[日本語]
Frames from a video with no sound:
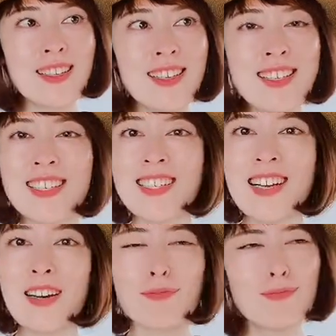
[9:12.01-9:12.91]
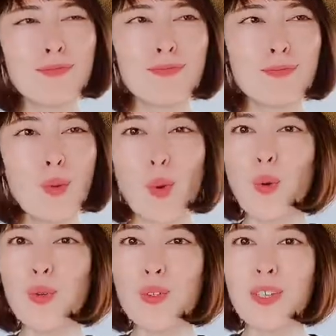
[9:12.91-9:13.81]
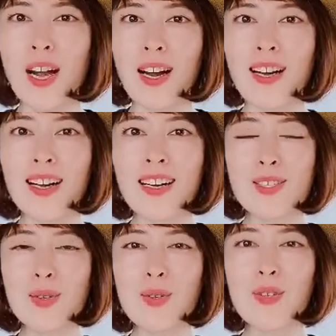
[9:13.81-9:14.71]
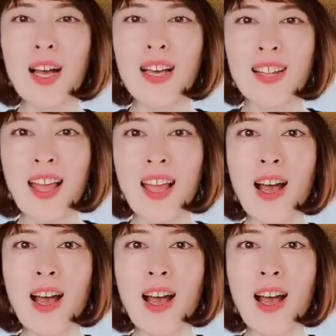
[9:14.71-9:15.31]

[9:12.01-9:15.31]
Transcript: いちじかんもうごふんかそのぐらいで、